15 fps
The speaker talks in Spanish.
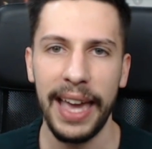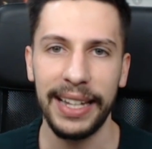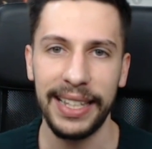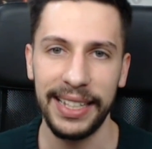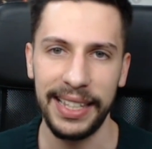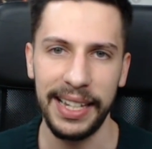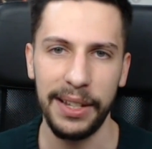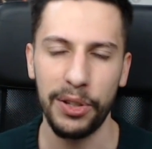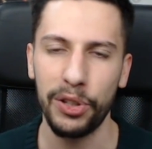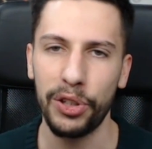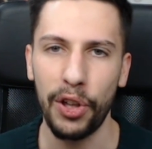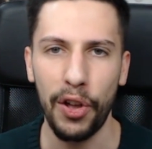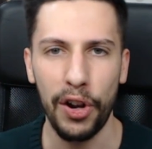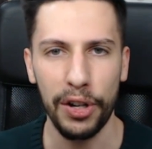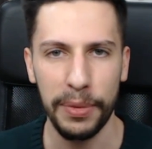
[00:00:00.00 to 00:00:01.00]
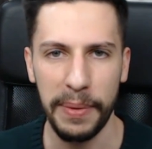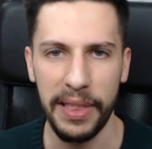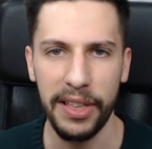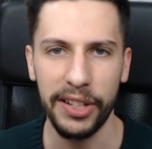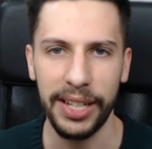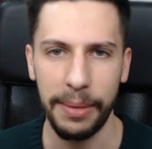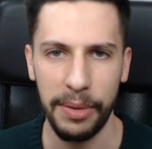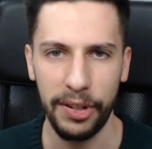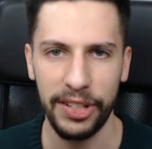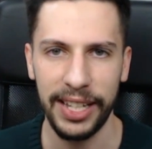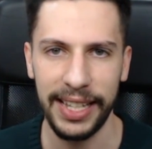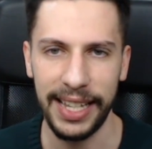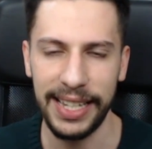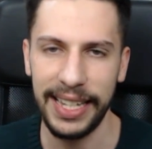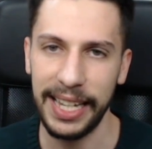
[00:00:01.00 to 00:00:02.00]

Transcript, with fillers: estáis teniendo todos los vídeos a 1080,